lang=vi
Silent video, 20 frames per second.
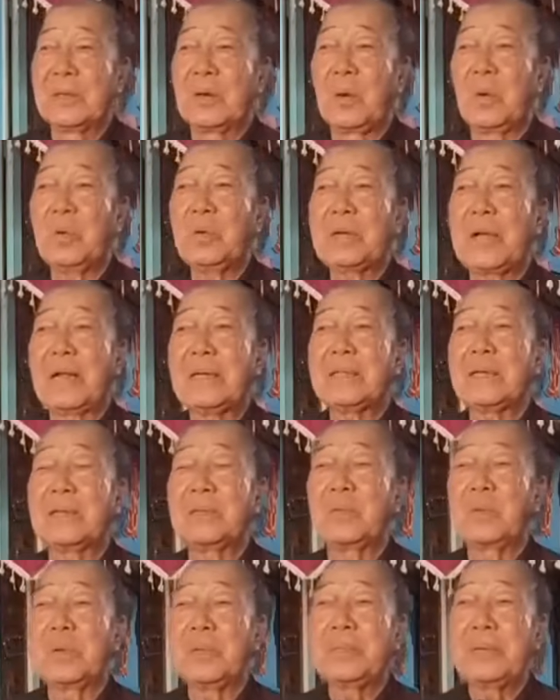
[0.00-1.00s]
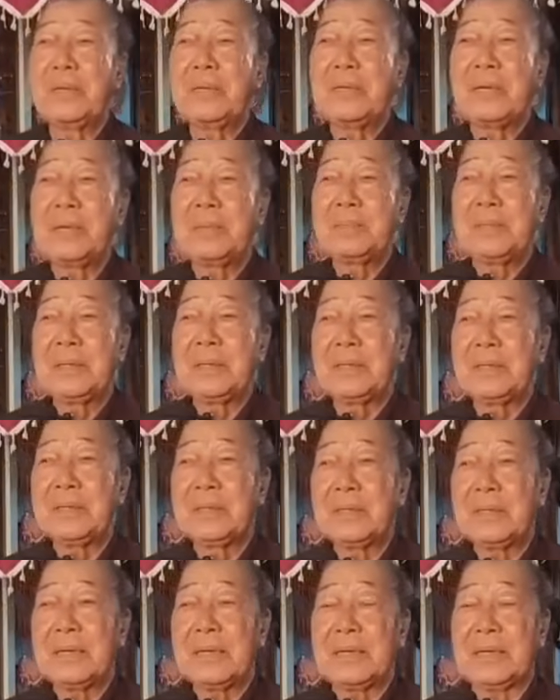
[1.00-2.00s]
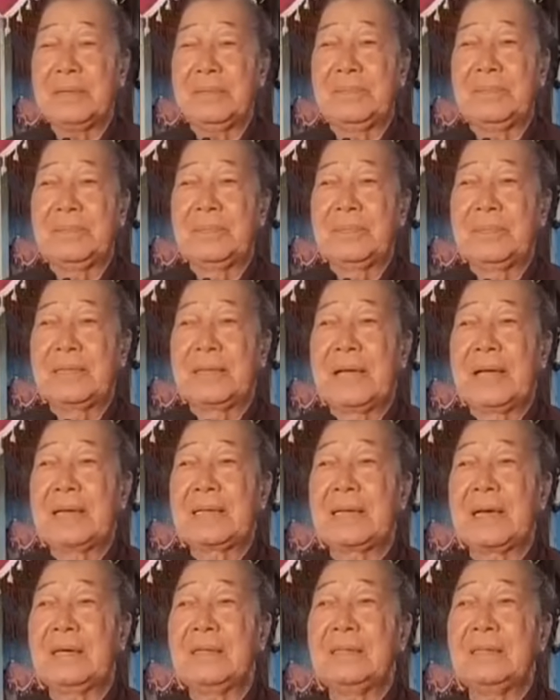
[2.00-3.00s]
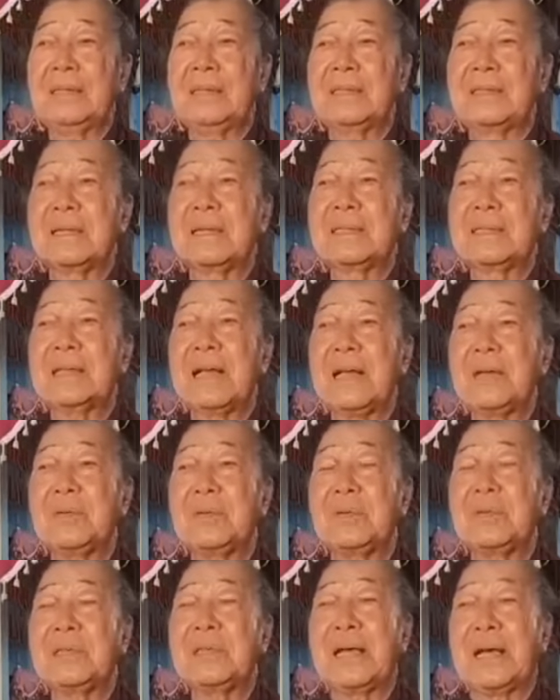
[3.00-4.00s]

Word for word: cụ trạng trình Nguyễn Bính Khiêm khi xưa đó ngài trở về thân xác của đức